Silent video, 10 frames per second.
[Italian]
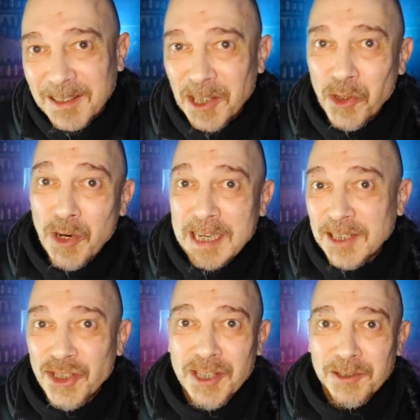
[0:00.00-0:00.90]
non è
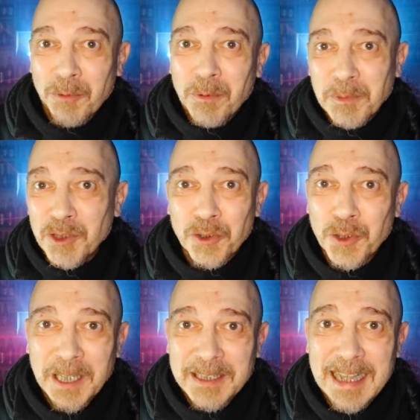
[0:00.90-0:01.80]
che ci sia troppo
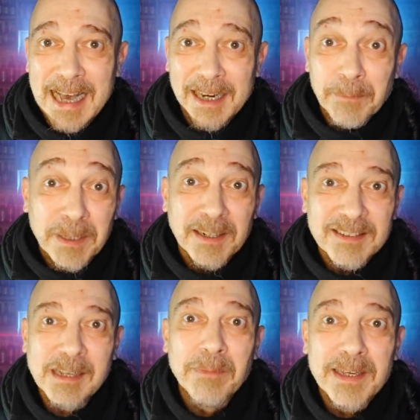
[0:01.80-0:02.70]
bisogno di andare
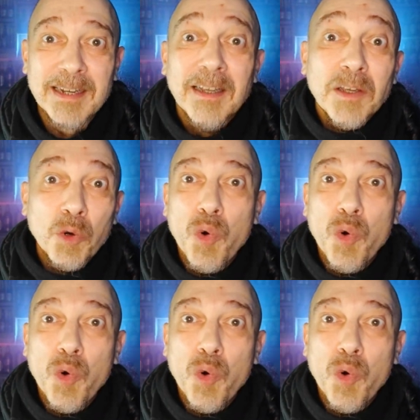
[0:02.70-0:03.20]
per sapere